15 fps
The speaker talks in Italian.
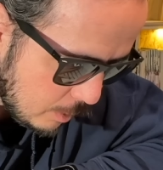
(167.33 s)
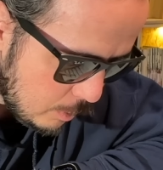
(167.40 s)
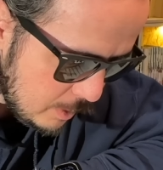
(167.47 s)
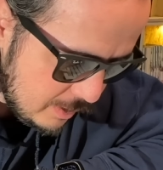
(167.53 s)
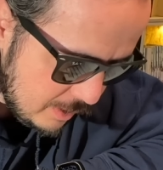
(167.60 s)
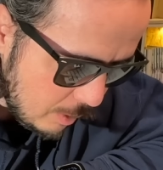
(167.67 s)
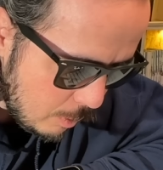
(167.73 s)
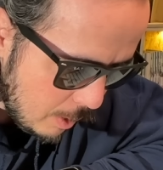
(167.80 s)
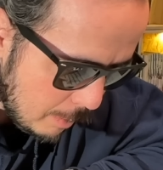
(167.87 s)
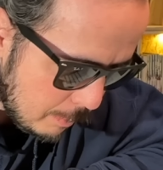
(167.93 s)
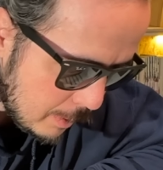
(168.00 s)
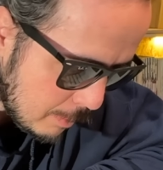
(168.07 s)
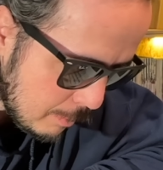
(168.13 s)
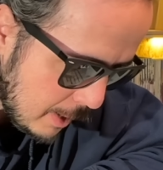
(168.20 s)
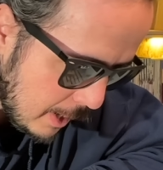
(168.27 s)
questa qua
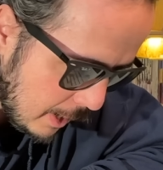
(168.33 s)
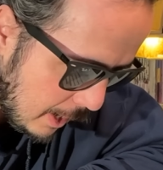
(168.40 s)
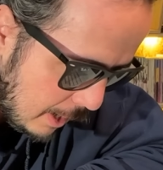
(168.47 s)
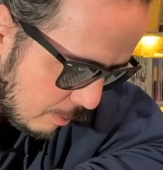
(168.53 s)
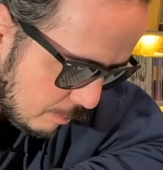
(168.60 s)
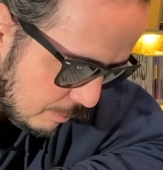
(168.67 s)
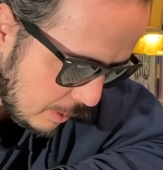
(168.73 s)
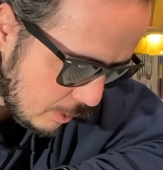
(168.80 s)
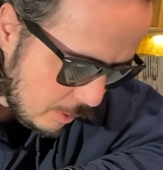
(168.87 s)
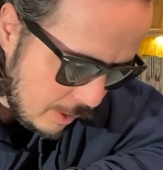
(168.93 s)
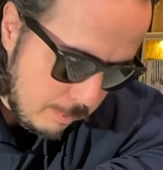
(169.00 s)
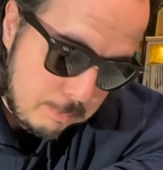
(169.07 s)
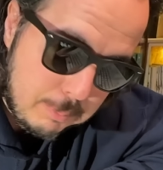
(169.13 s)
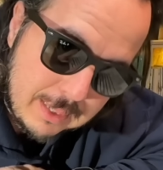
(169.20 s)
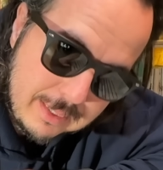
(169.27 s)
per me ha un
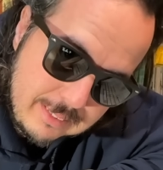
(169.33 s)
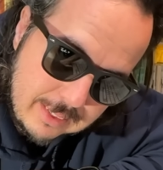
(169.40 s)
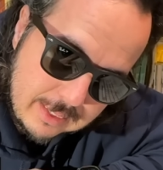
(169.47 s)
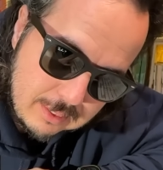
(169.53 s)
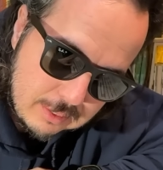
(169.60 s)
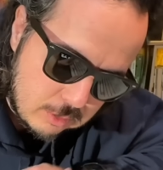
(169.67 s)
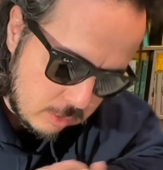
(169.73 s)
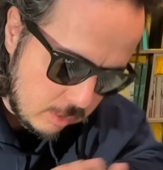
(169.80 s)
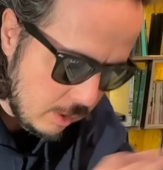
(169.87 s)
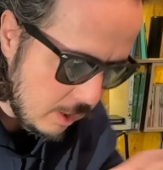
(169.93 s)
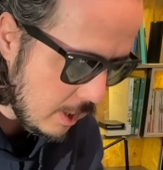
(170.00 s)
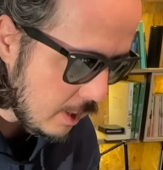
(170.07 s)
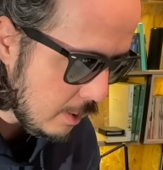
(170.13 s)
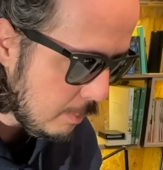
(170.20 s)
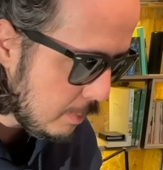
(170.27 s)
valore pazzesco
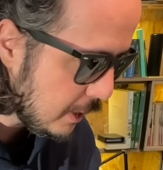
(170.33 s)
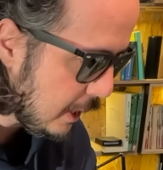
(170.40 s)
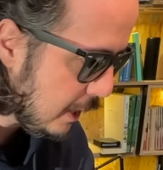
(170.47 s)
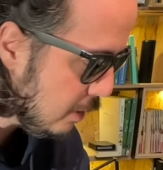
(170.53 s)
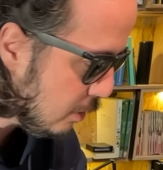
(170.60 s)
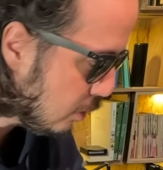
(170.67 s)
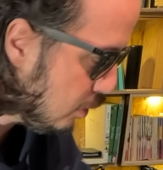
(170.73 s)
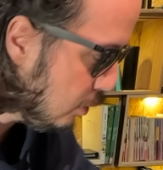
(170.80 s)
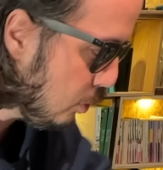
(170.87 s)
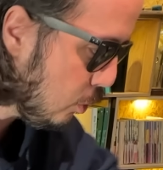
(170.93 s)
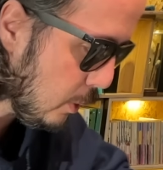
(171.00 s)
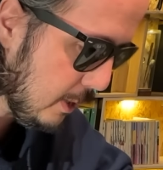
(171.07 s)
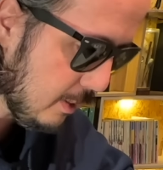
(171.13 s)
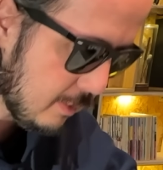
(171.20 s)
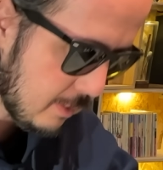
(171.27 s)
perché io con
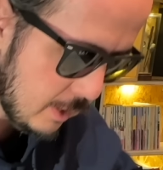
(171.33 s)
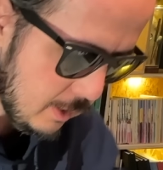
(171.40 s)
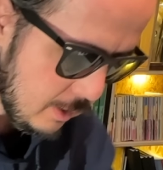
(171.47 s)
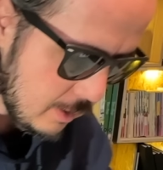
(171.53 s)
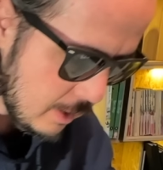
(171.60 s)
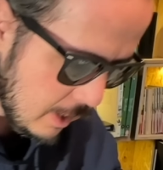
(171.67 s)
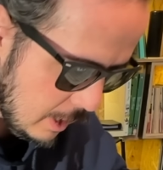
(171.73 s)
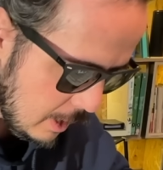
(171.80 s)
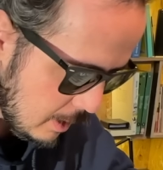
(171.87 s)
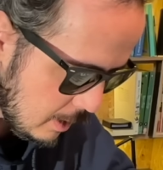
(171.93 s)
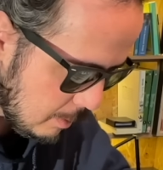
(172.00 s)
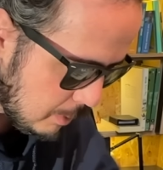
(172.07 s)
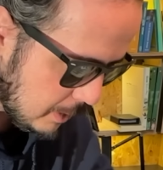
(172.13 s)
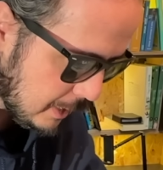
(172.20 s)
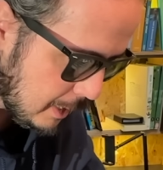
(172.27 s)
questa
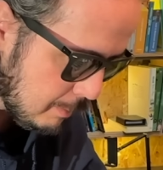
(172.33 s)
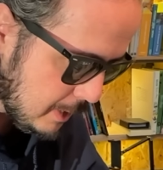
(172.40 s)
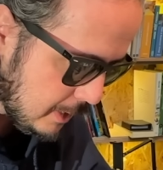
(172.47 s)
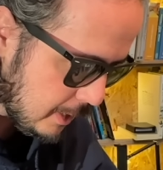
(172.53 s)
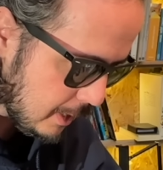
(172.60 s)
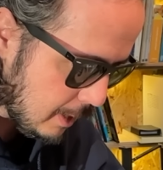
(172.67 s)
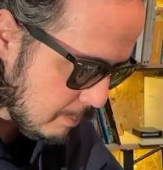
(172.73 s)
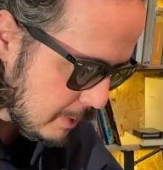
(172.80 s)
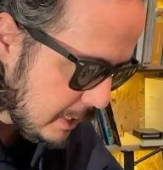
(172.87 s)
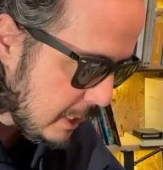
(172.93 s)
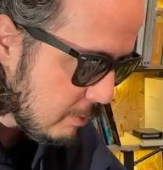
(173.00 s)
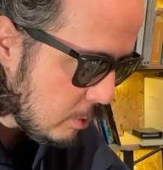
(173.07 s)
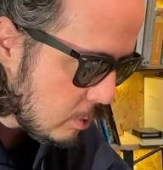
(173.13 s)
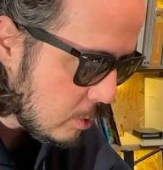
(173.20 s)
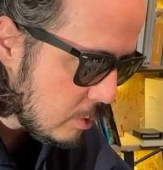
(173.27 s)
praticamente la
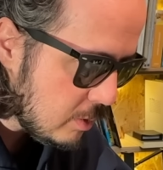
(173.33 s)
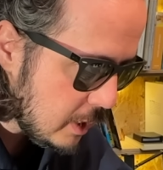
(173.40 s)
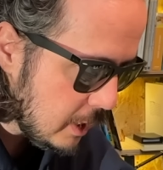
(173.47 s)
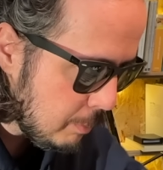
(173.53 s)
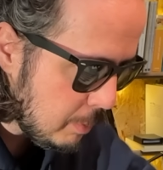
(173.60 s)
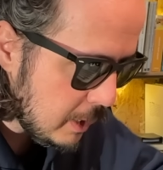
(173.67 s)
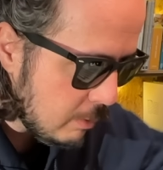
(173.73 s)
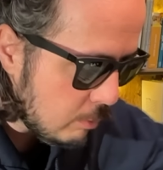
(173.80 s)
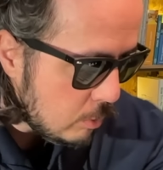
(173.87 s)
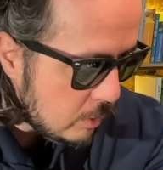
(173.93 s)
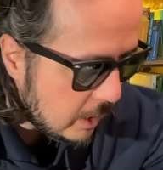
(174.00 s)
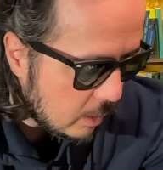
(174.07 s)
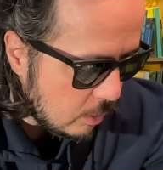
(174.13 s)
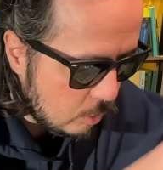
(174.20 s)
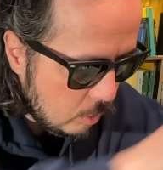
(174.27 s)
mettevo così, prendevo un
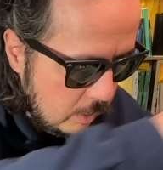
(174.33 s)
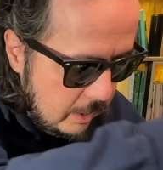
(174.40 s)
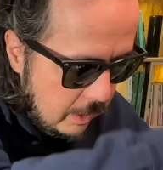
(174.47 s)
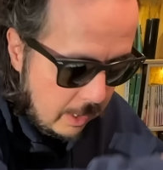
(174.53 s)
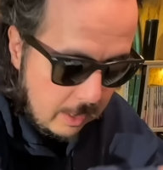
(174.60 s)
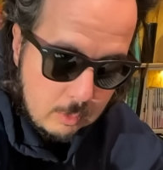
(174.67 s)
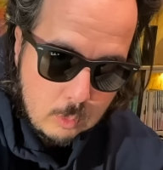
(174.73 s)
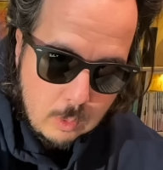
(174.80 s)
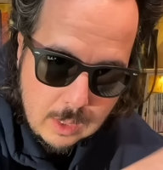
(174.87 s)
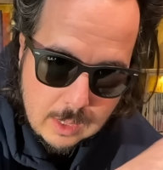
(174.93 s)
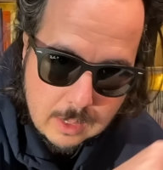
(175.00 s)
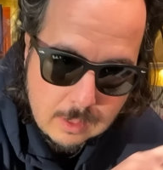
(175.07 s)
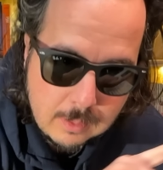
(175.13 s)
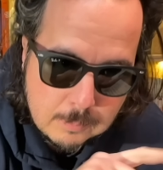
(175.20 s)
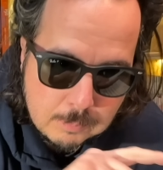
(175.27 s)
cartone al
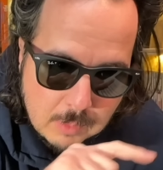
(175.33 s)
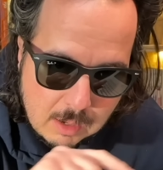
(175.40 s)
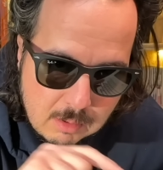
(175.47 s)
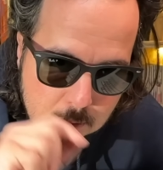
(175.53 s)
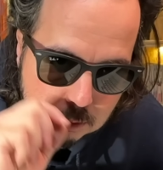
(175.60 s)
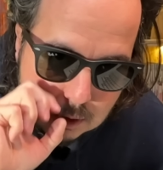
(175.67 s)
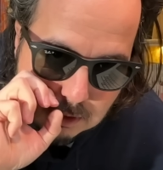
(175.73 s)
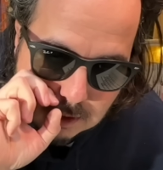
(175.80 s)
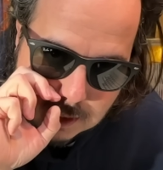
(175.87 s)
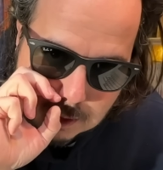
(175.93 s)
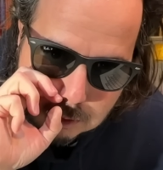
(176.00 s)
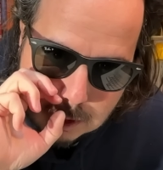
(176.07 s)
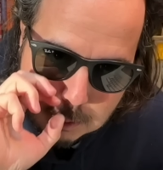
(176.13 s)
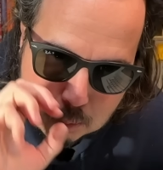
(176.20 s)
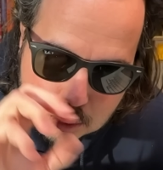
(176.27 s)
quale avevo
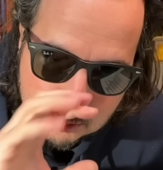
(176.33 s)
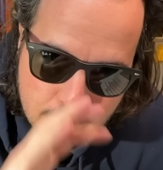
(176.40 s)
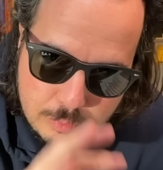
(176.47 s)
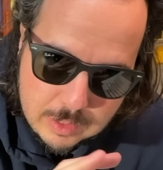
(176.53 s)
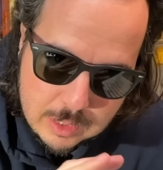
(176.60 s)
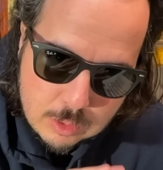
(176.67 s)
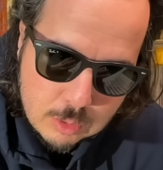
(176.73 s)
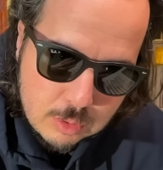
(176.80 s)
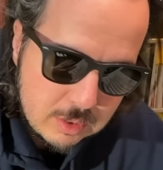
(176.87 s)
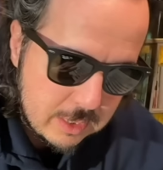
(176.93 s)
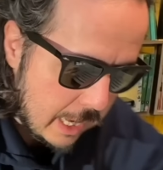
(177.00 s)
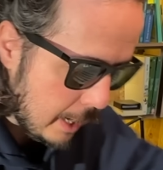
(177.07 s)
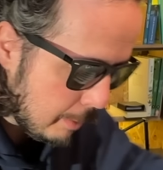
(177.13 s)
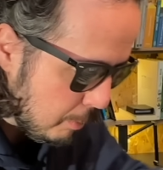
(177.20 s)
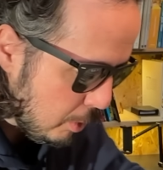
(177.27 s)
disegnato tipo un finto
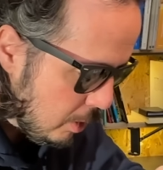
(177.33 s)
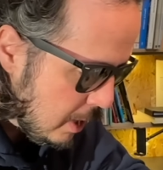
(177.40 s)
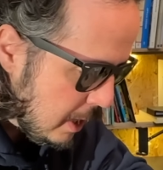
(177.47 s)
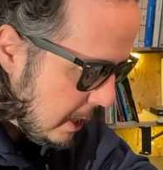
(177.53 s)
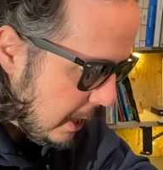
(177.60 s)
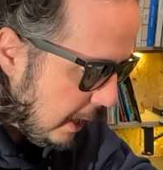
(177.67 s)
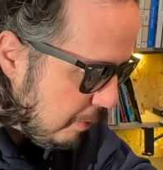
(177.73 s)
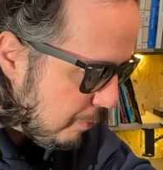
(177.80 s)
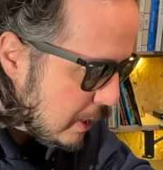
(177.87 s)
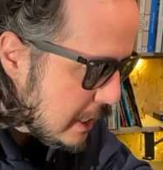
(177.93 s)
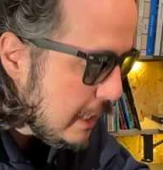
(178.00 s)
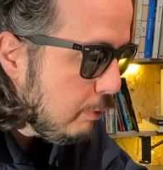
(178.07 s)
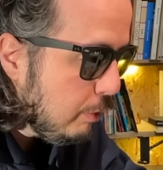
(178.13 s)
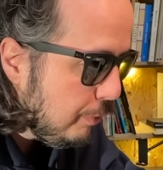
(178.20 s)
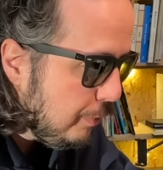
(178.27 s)
schermo e
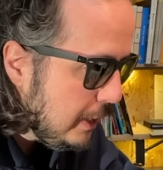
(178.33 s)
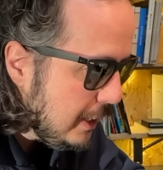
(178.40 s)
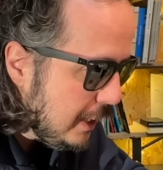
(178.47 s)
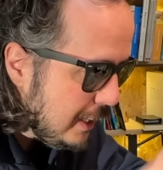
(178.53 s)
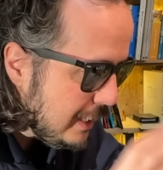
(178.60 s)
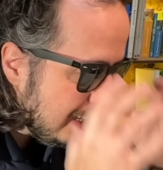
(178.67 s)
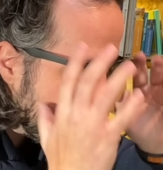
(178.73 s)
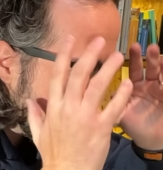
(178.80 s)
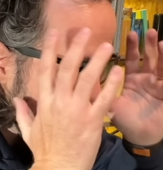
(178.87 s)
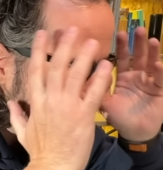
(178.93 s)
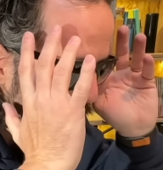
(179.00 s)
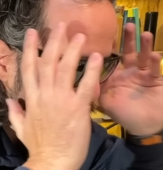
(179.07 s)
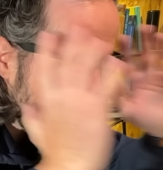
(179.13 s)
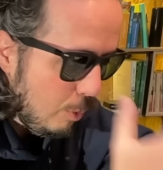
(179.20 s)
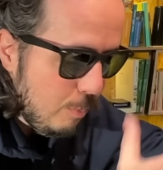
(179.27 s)
facevo finta di avere
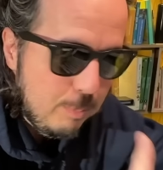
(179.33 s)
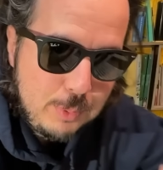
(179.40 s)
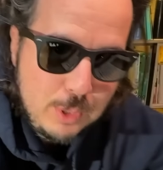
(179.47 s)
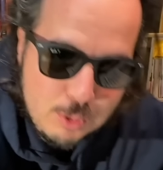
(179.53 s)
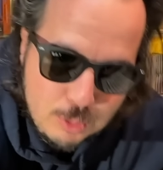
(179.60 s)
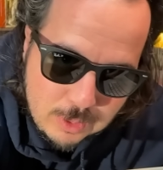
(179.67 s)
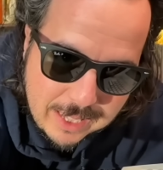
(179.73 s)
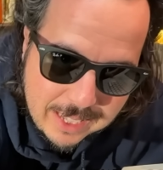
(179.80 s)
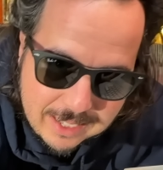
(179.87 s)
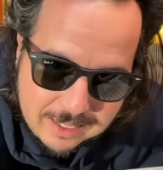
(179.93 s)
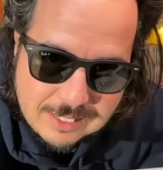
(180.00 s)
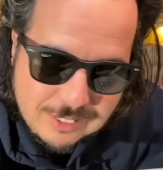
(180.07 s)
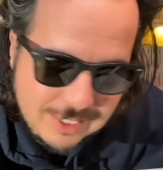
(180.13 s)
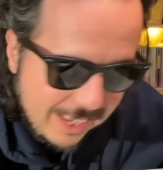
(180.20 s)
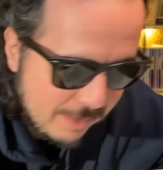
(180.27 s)
un
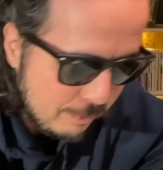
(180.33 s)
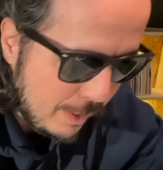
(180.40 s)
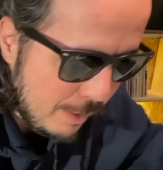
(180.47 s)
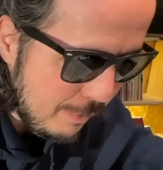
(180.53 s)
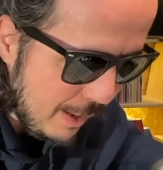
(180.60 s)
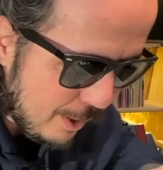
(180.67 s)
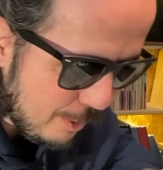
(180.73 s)
computer. Cioè, per me